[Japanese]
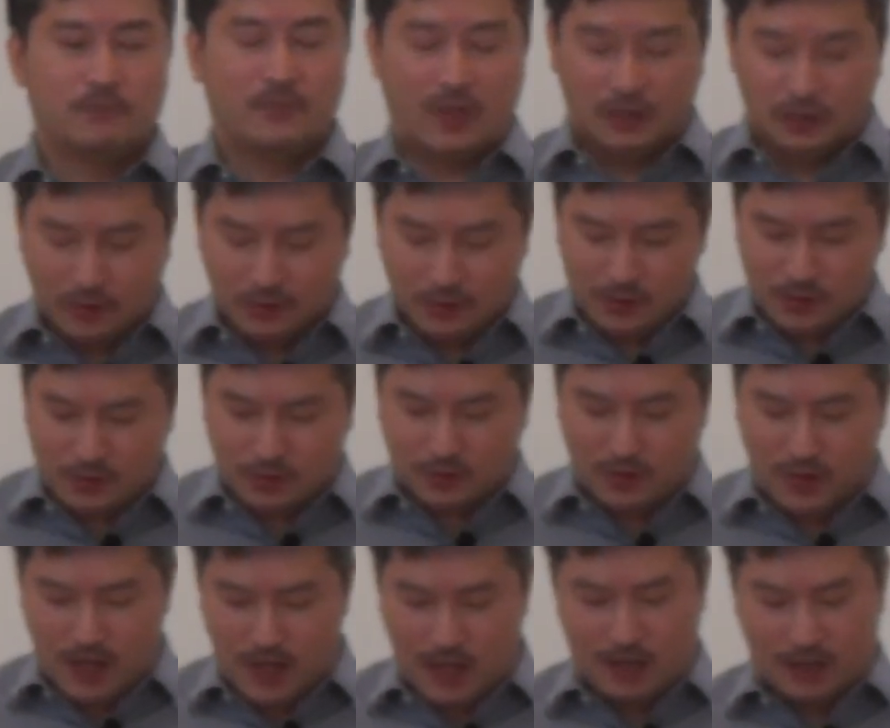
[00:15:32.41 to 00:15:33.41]
でその
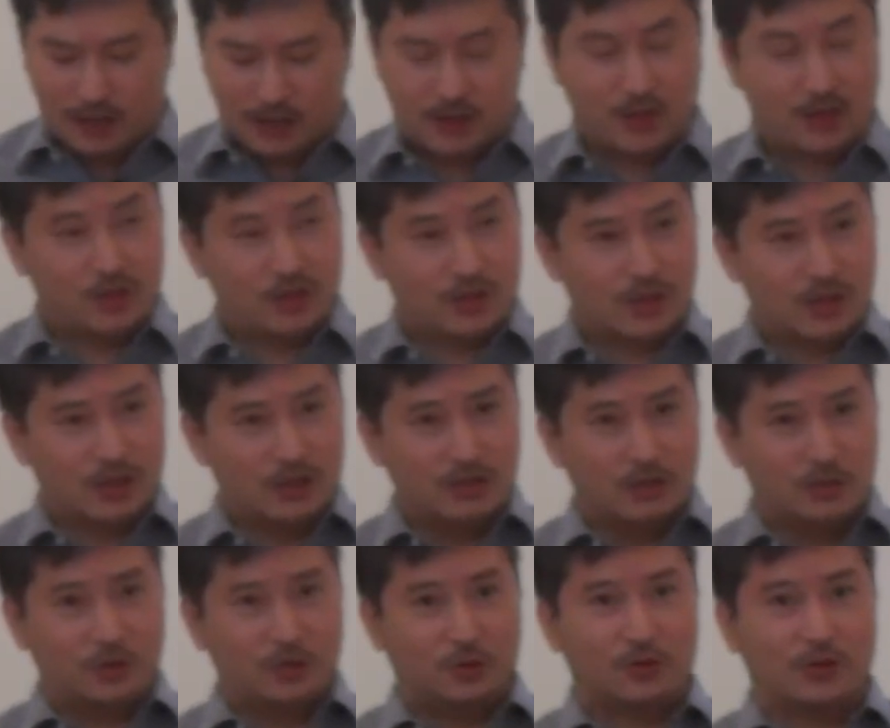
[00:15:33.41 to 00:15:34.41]
人はキッチン
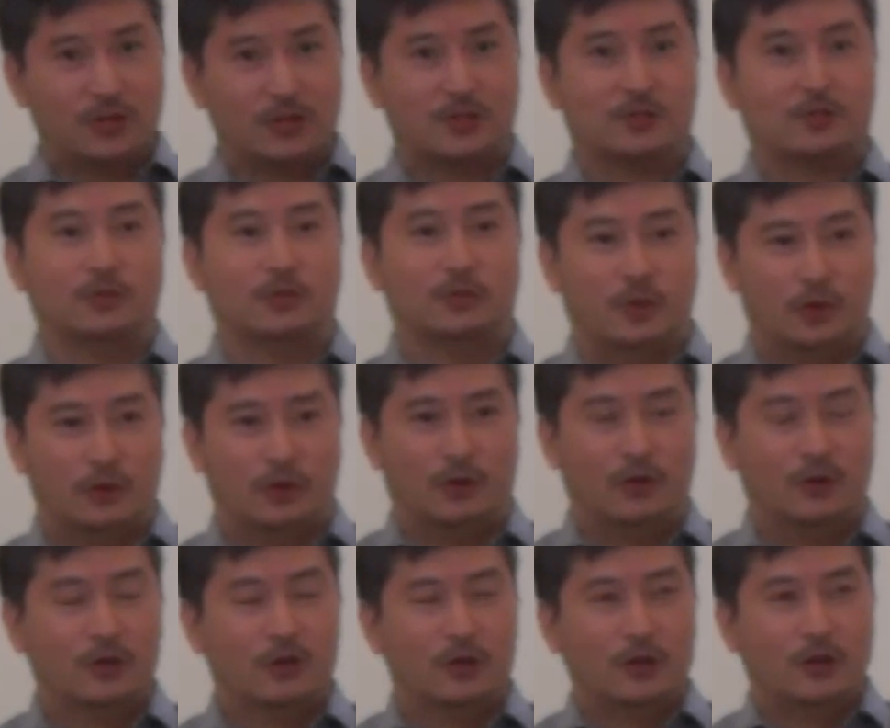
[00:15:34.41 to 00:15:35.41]
の人たちと
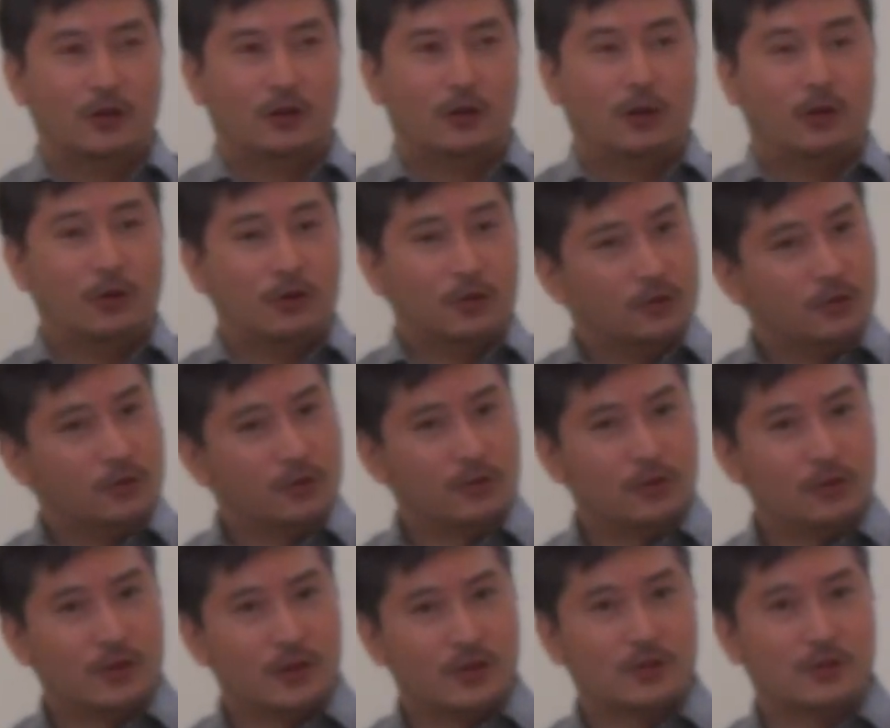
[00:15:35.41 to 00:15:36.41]
もホールの
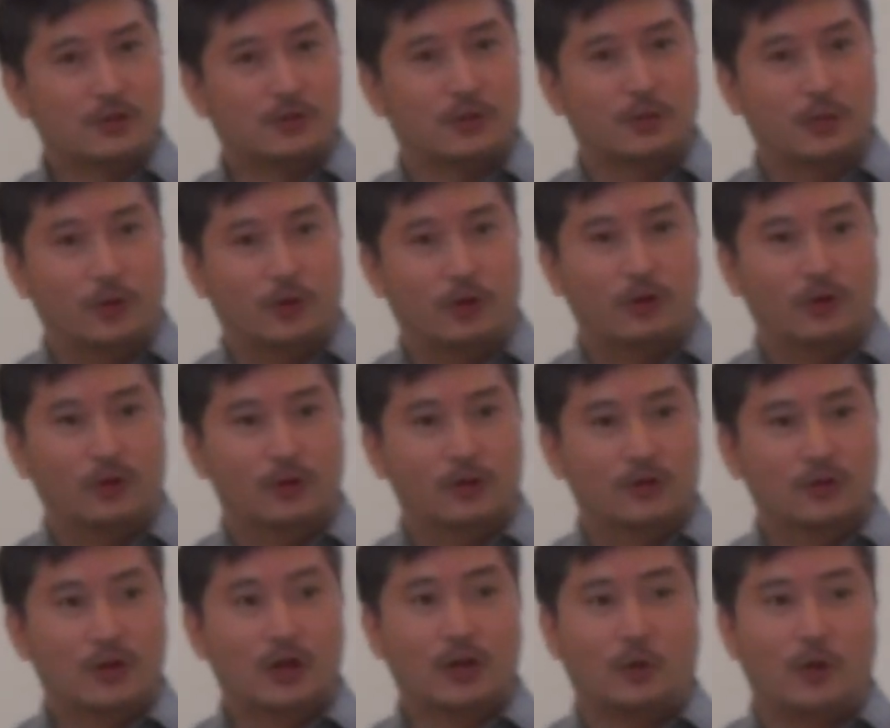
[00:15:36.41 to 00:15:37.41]
人たちとも
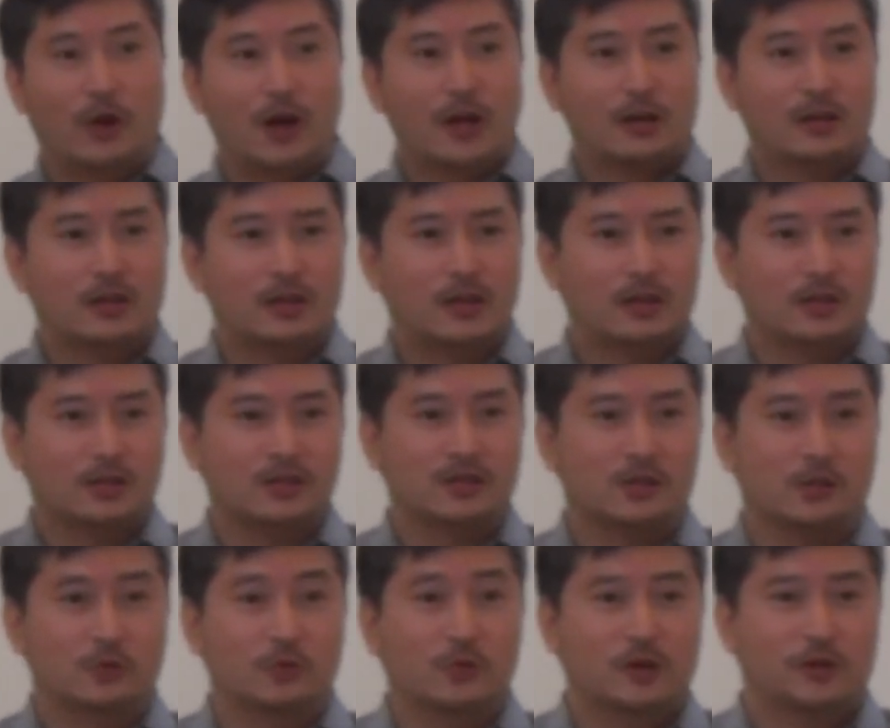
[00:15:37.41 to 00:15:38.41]
なんか笑ったり
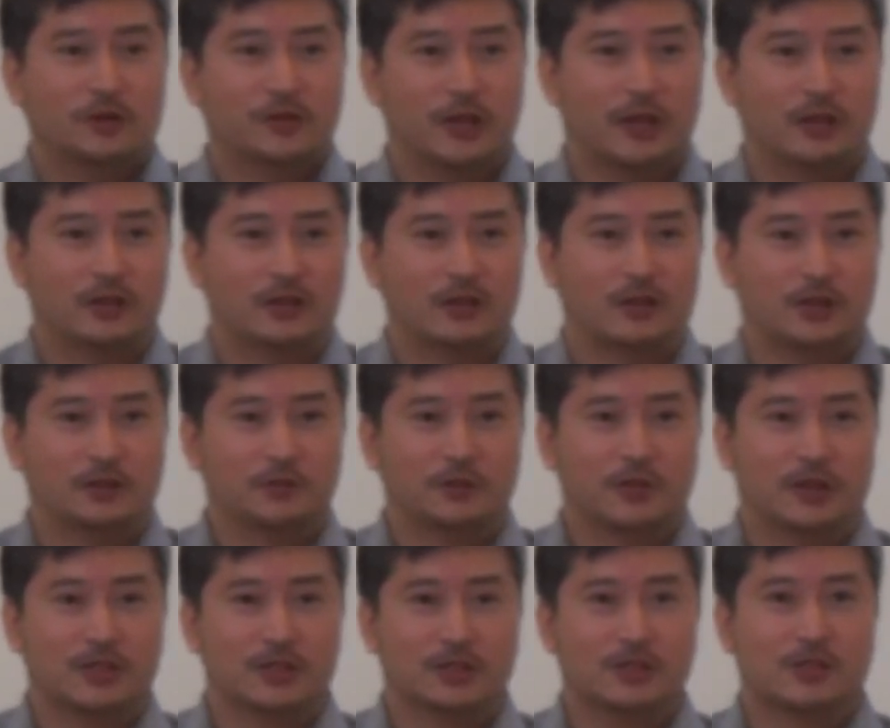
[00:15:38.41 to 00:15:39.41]
してうまくやってる
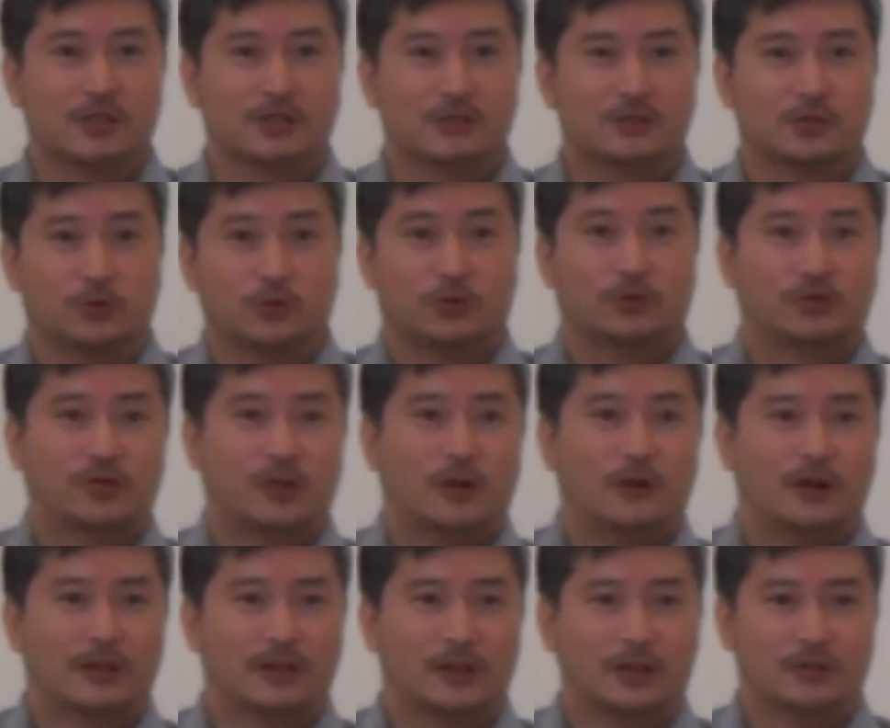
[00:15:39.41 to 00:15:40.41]
感じがちょっと伝
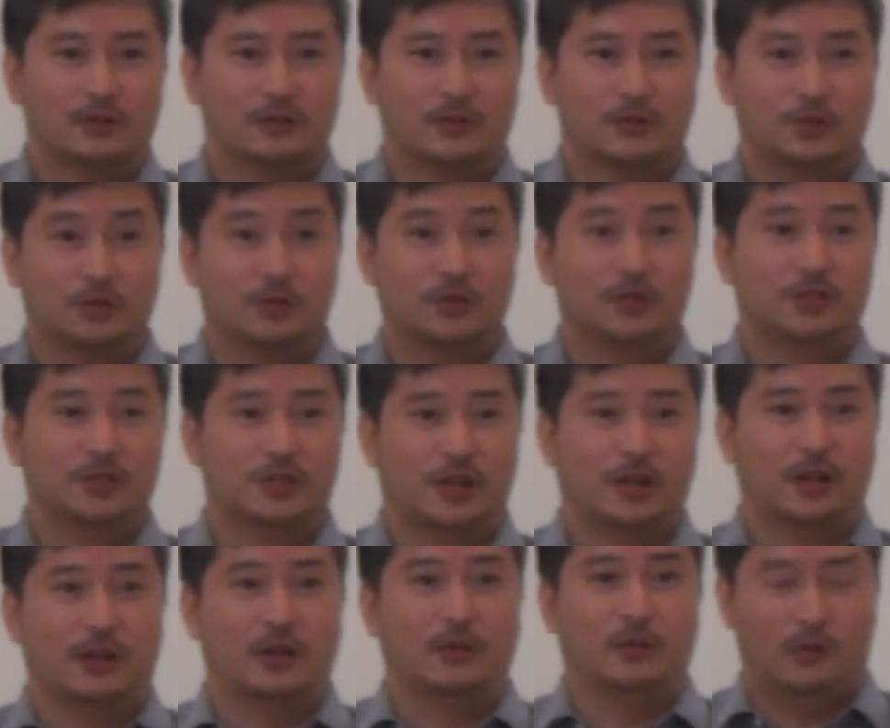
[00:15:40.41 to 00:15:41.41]
わったんですよ初日
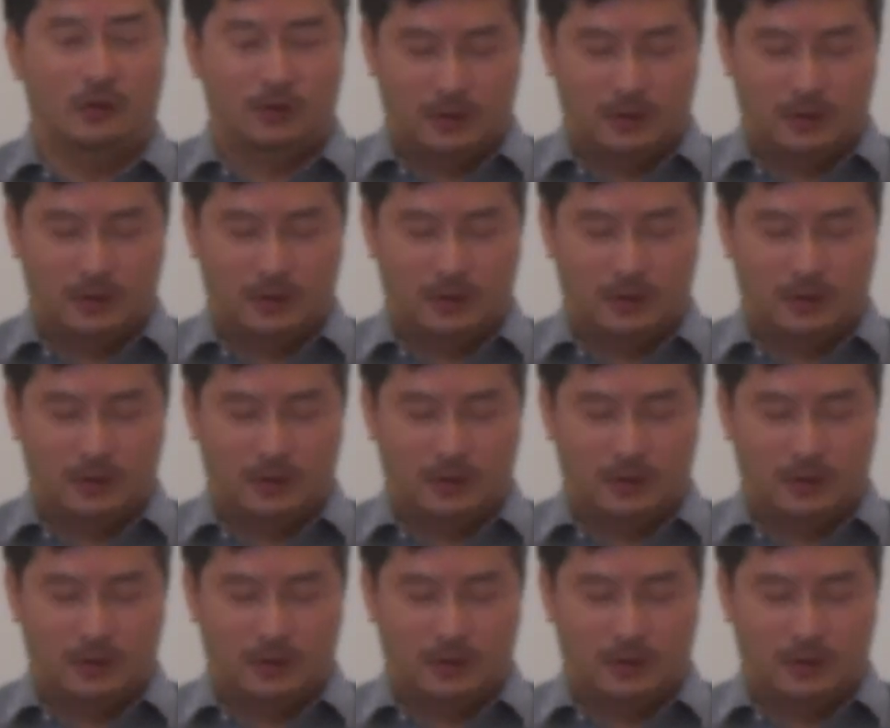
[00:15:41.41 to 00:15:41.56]
だけでも